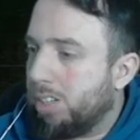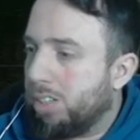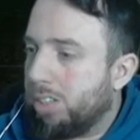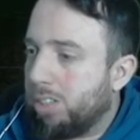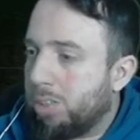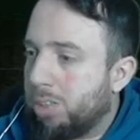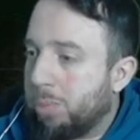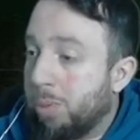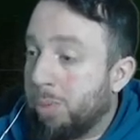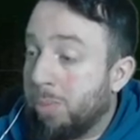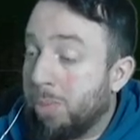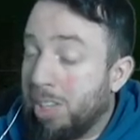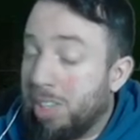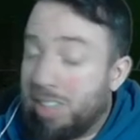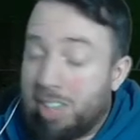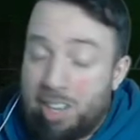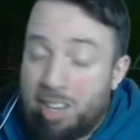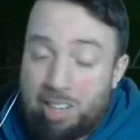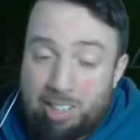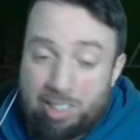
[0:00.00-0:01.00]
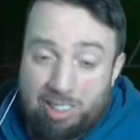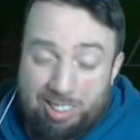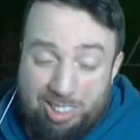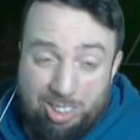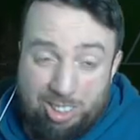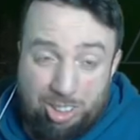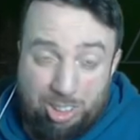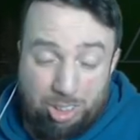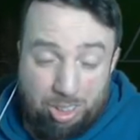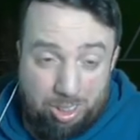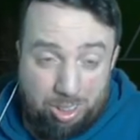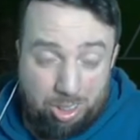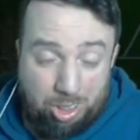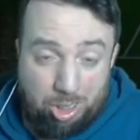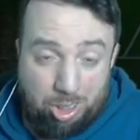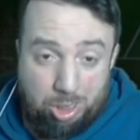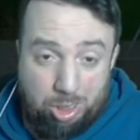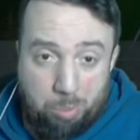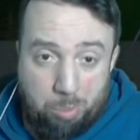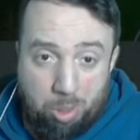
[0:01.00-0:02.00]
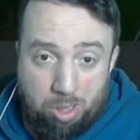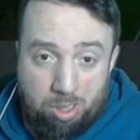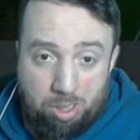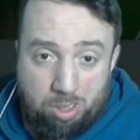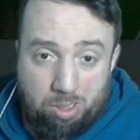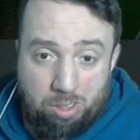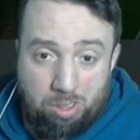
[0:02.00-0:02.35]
Ich bin mental richtig, richtig im Loch.